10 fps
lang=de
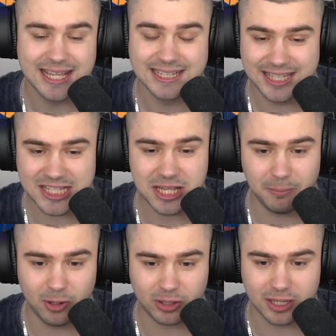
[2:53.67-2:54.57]
dieser
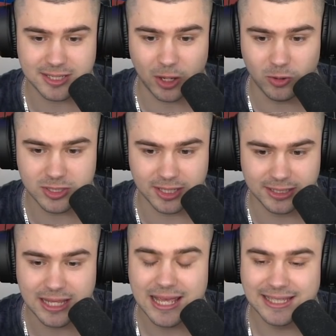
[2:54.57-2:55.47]
Block ist
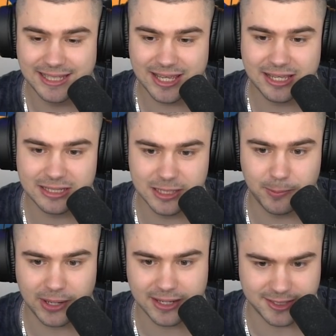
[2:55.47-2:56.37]
aushält gegen die
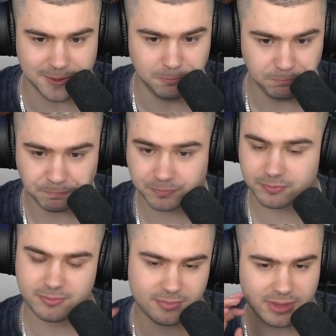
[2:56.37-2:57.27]
Presse.
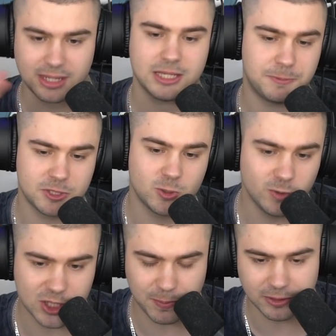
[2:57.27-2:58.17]
Ich bin so
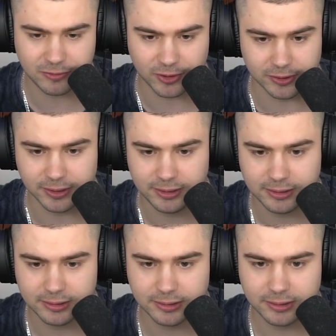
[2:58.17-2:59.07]
gespannt,
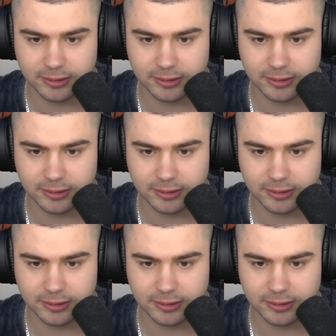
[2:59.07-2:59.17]
Freunde.